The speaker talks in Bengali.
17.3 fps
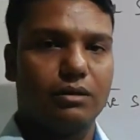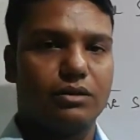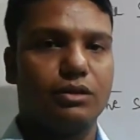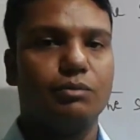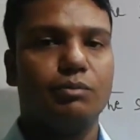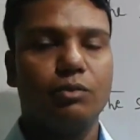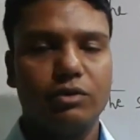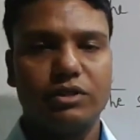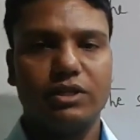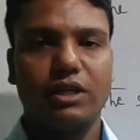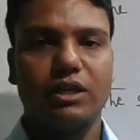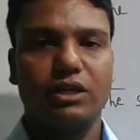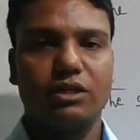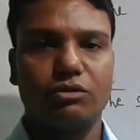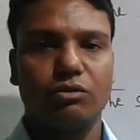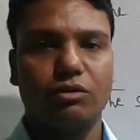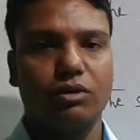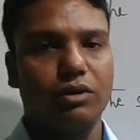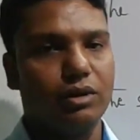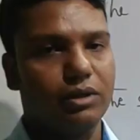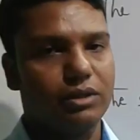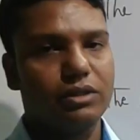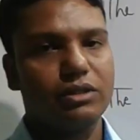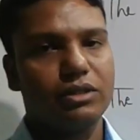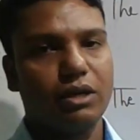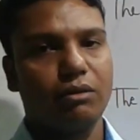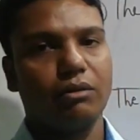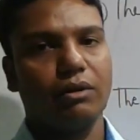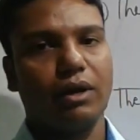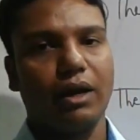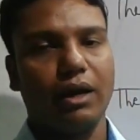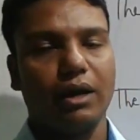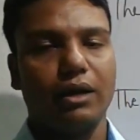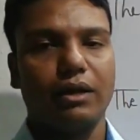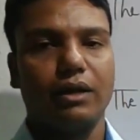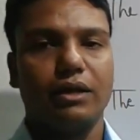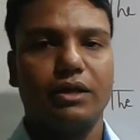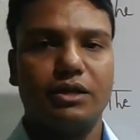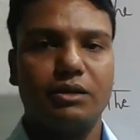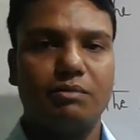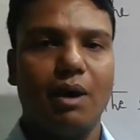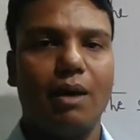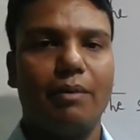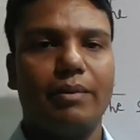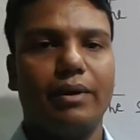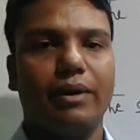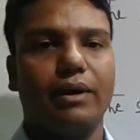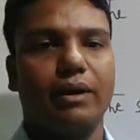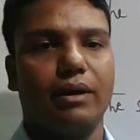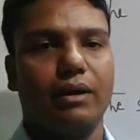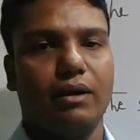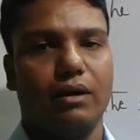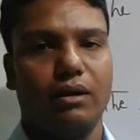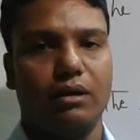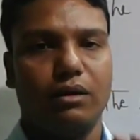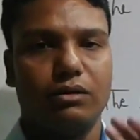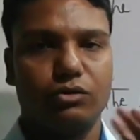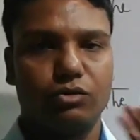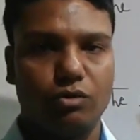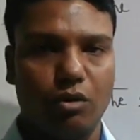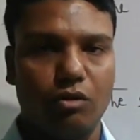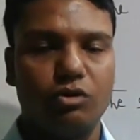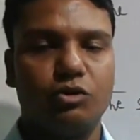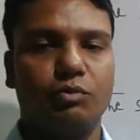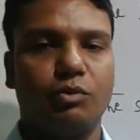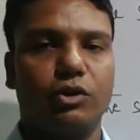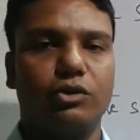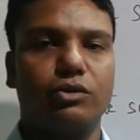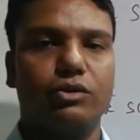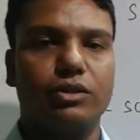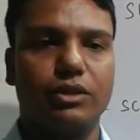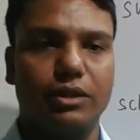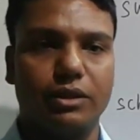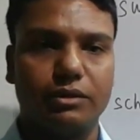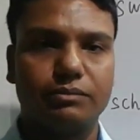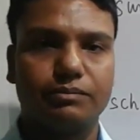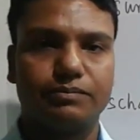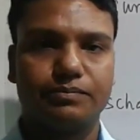সিম্পল সেন্টেন্সগুলো রয়েছে সেগুলোকে কিভাবে সহজ পদ্ধতিতে